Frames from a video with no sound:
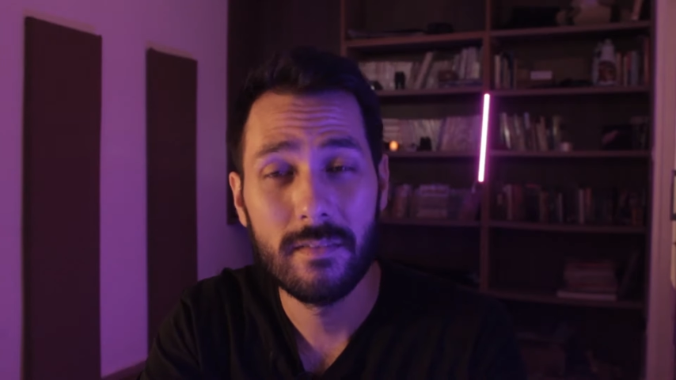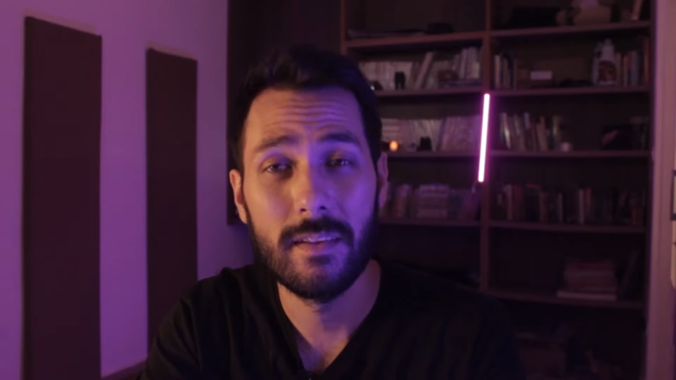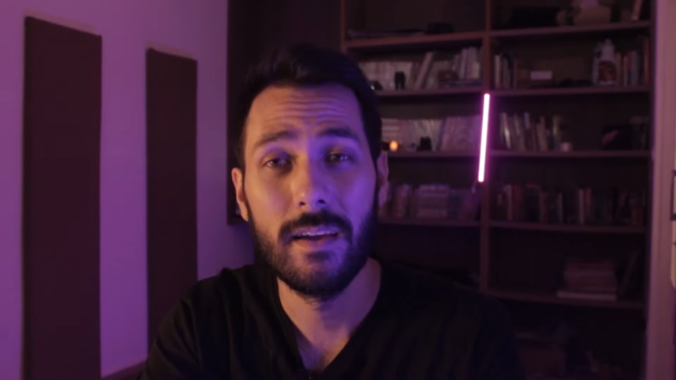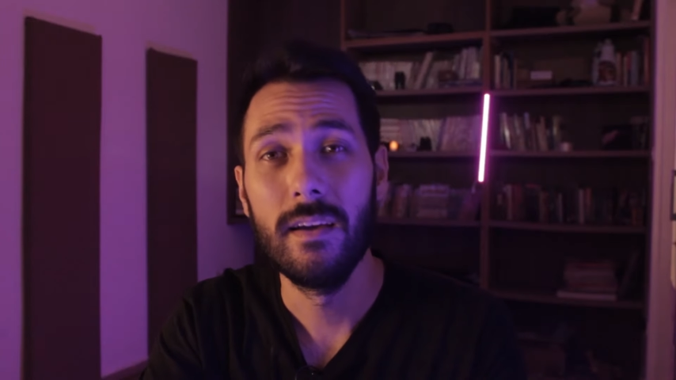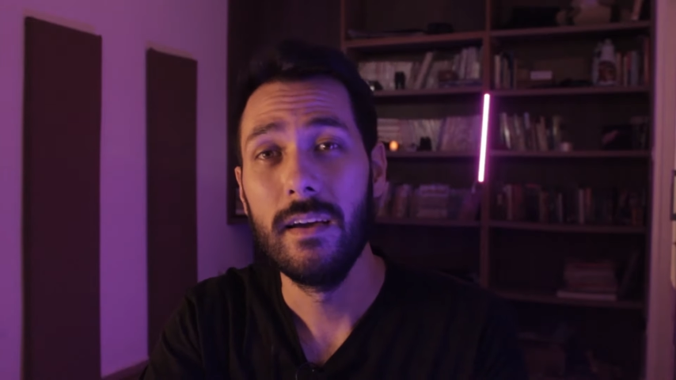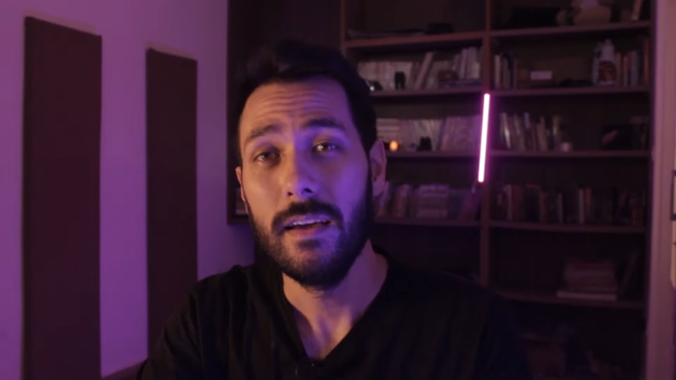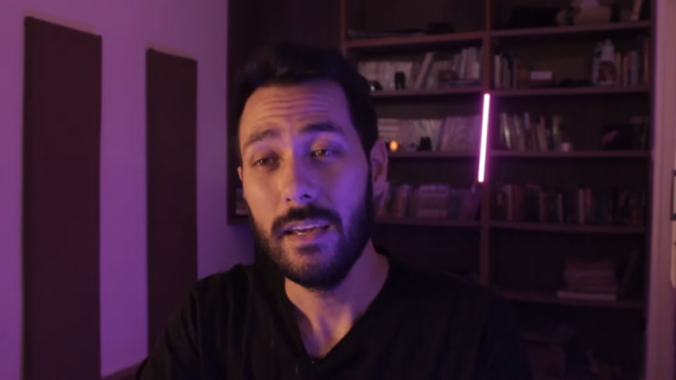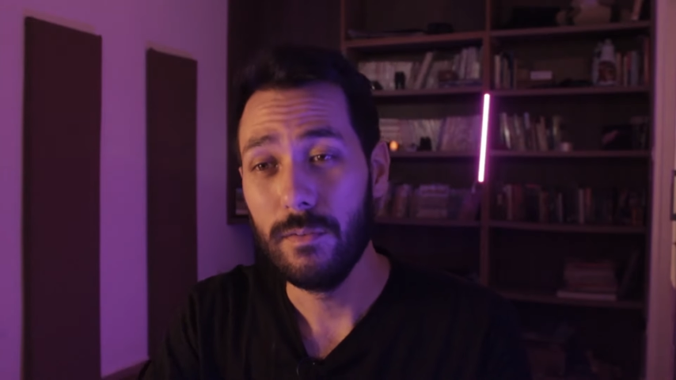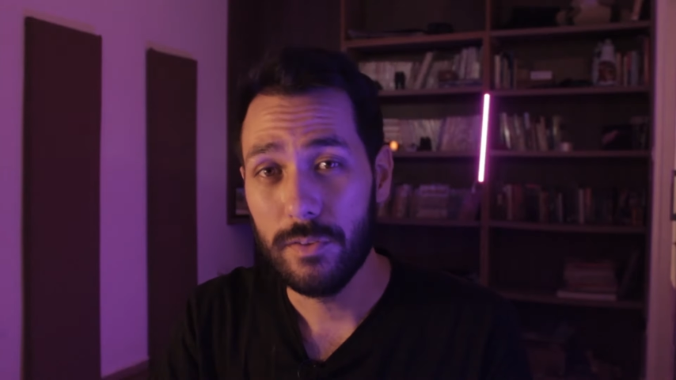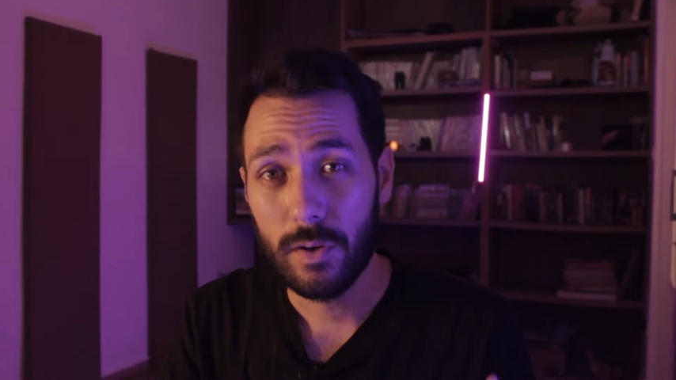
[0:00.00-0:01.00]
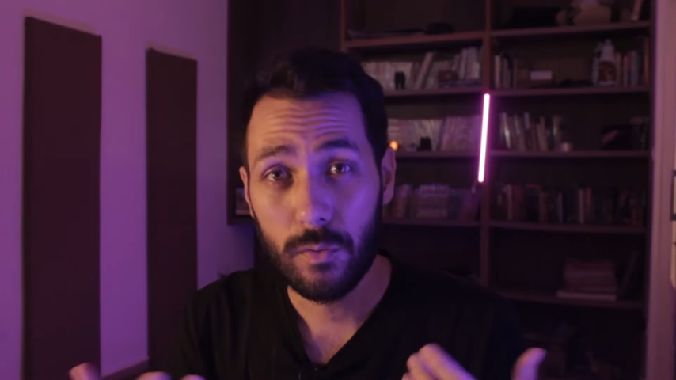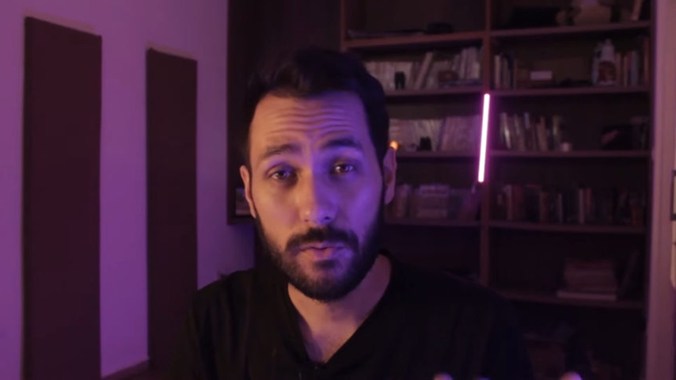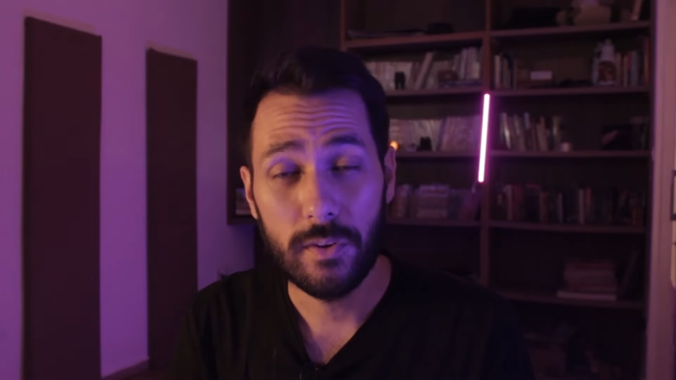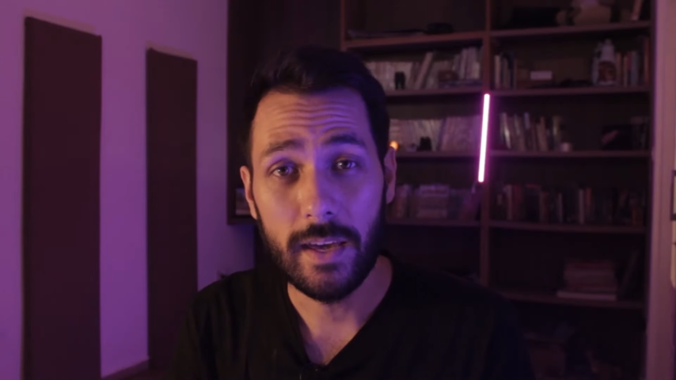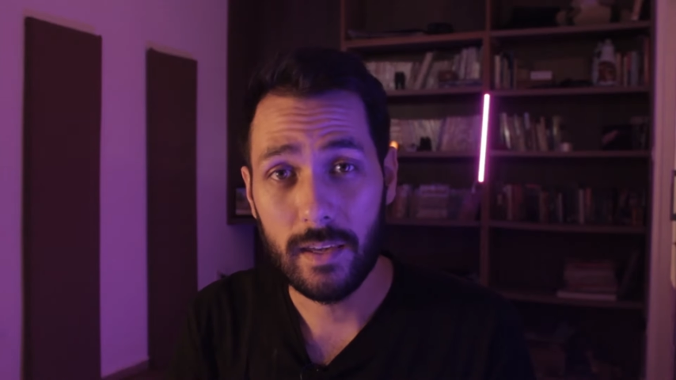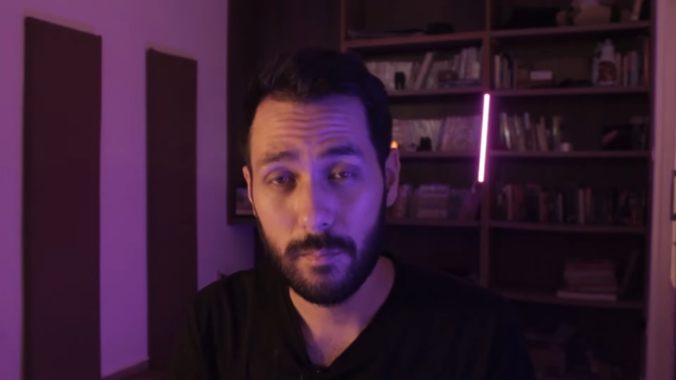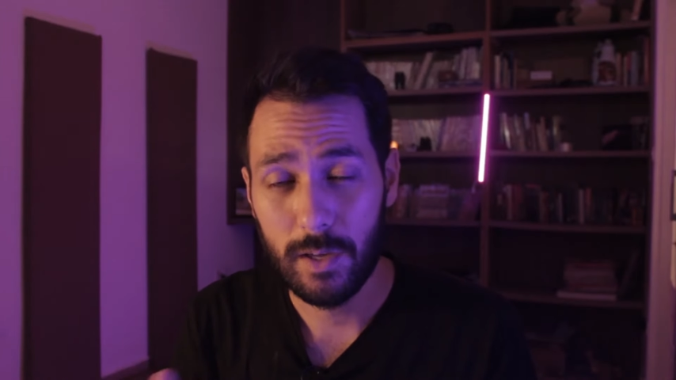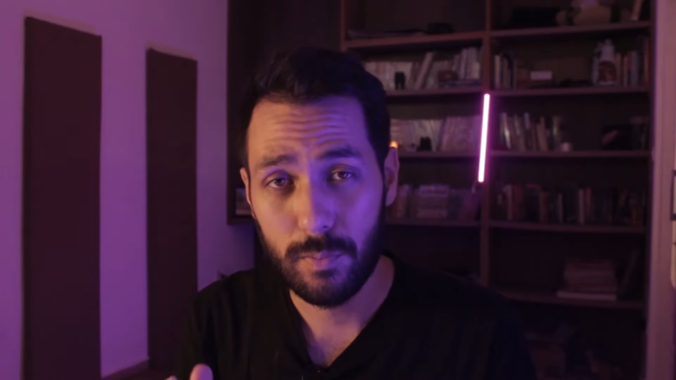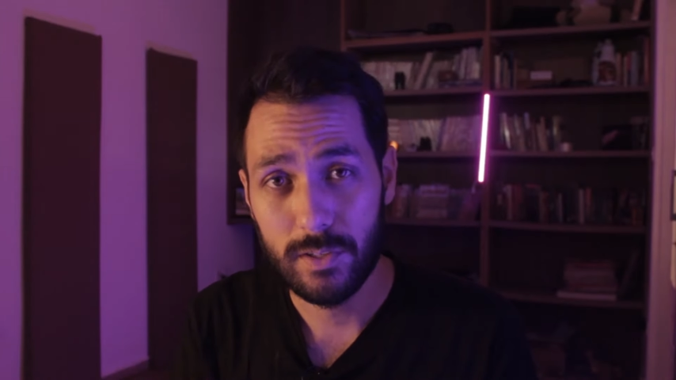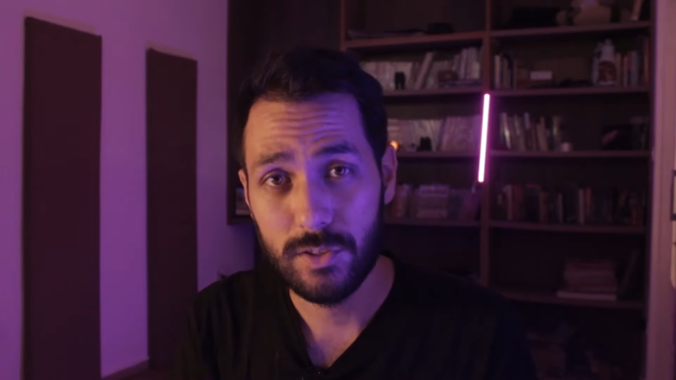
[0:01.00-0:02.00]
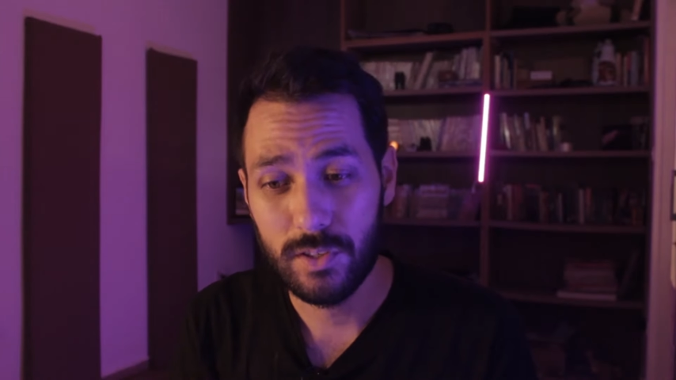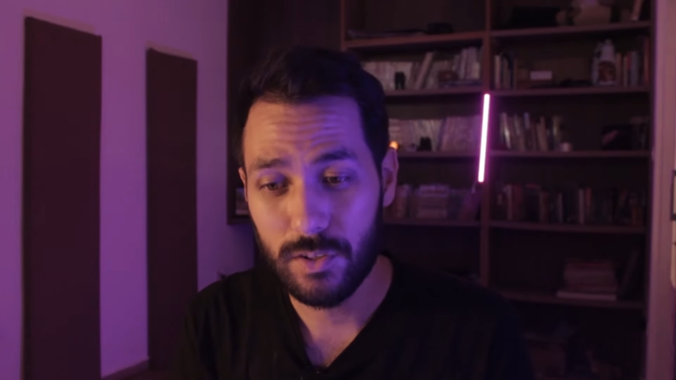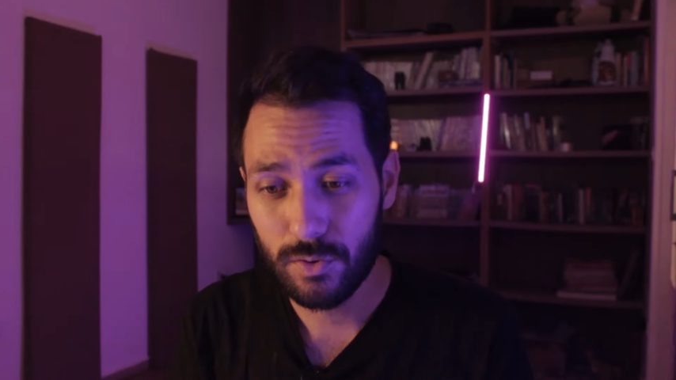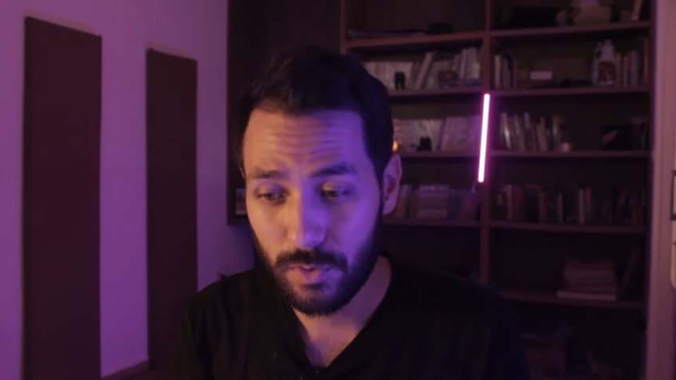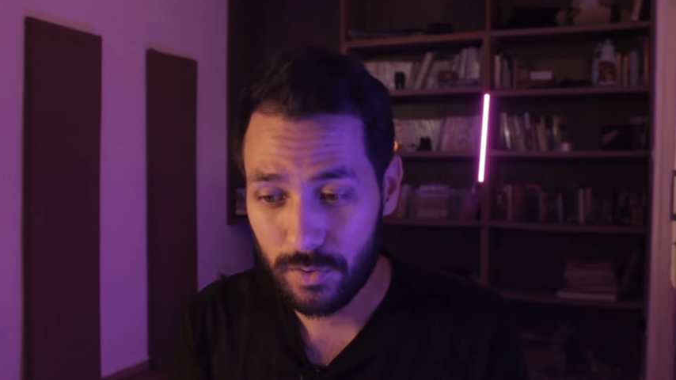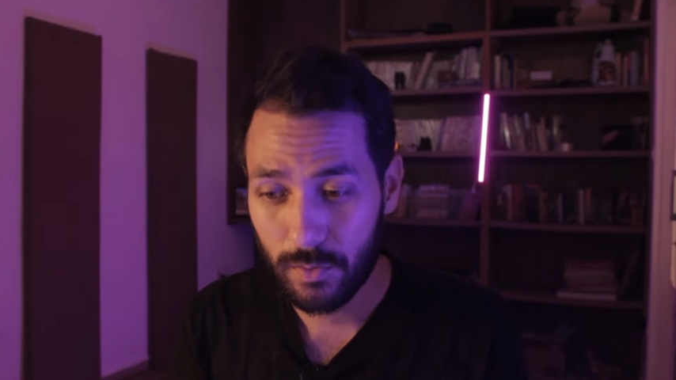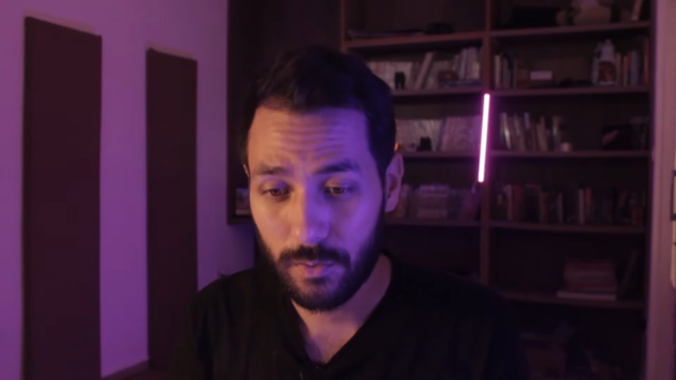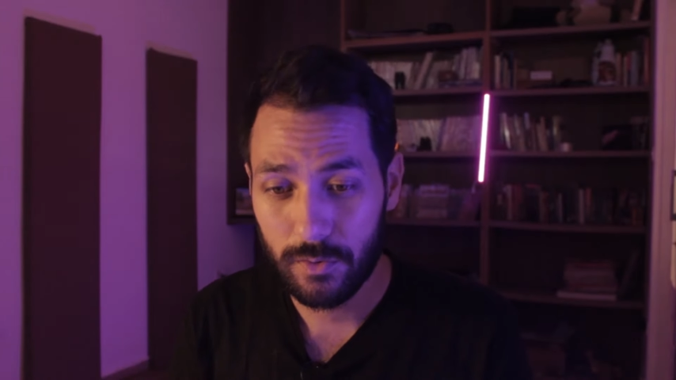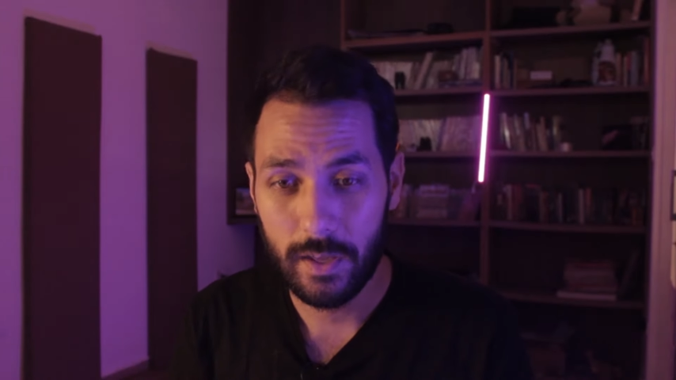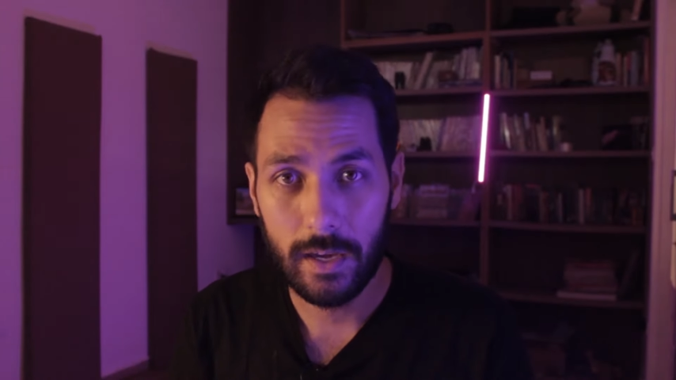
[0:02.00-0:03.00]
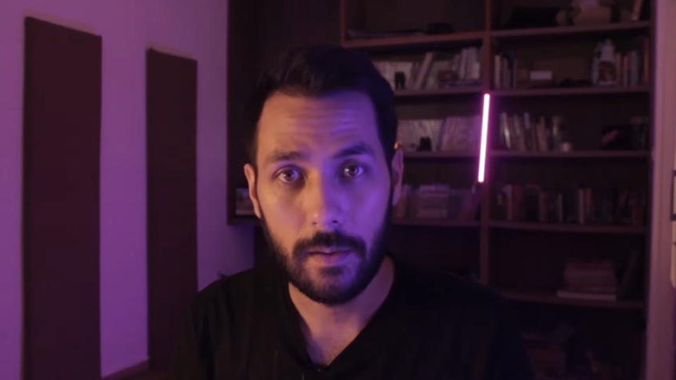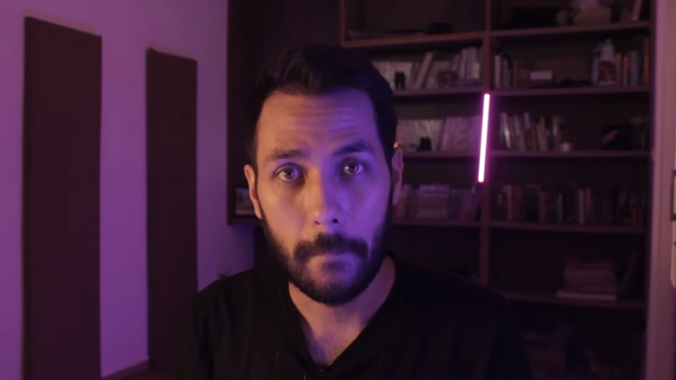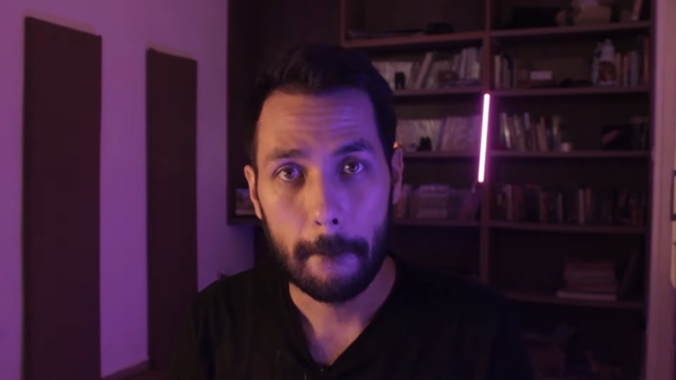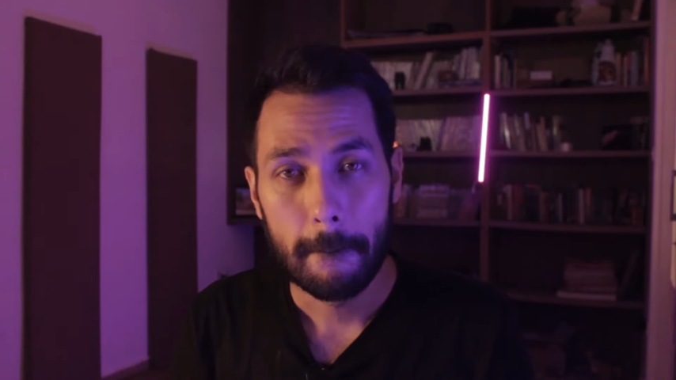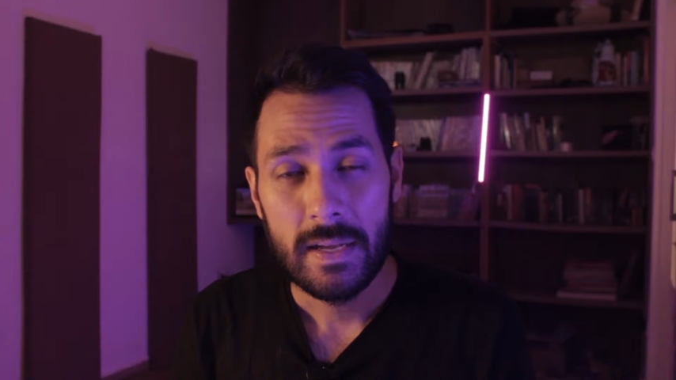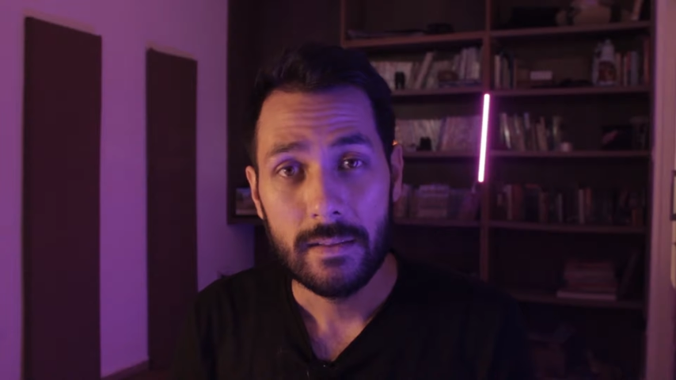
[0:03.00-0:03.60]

né? E você consegue, mais importante que isso, você consegue